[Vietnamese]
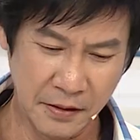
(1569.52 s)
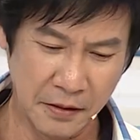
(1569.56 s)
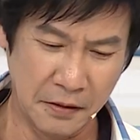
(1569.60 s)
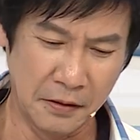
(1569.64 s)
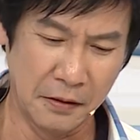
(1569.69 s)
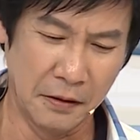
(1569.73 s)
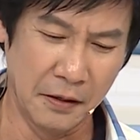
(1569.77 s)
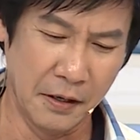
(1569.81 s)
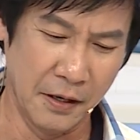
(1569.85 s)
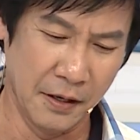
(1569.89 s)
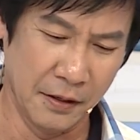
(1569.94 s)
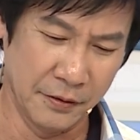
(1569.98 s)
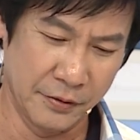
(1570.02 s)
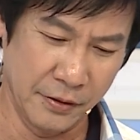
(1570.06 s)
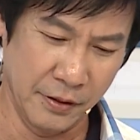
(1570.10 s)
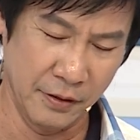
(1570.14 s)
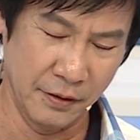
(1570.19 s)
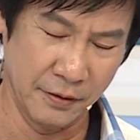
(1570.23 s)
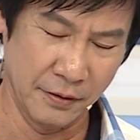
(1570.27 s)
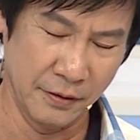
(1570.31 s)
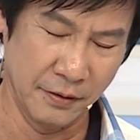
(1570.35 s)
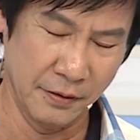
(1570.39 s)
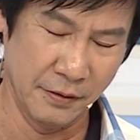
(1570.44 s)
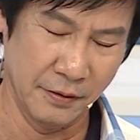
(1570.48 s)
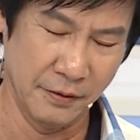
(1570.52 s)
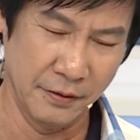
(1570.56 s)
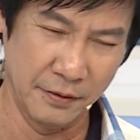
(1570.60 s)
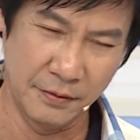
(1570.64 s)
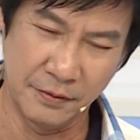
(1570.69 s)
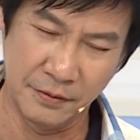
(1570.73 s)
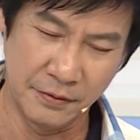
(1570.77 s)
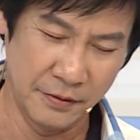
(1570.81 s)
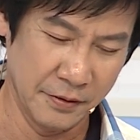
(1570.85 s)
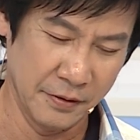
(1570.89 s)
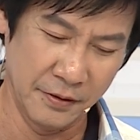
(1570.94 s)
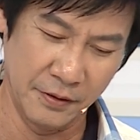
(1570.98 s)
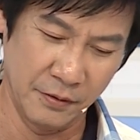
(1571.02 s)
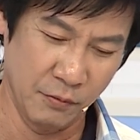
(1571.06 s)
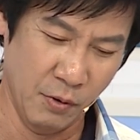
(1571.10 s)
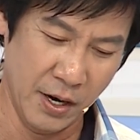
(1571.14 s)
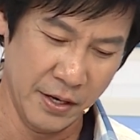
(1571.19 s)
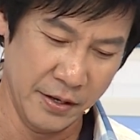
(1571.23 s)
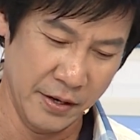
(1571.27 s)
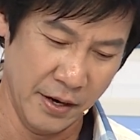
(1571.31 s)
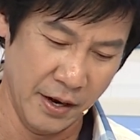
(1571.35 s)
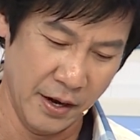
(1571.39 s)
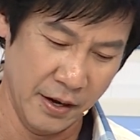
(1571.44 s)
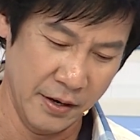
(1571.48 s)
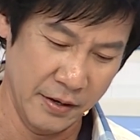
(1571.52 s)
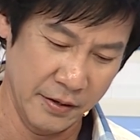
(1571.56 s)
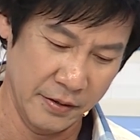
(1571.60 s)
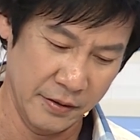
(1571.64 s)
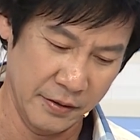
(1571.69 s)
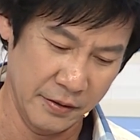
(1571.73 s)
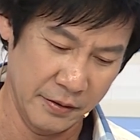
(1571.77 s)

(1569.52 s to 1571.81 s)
Dừa, trời ơi, dừa quá dễ.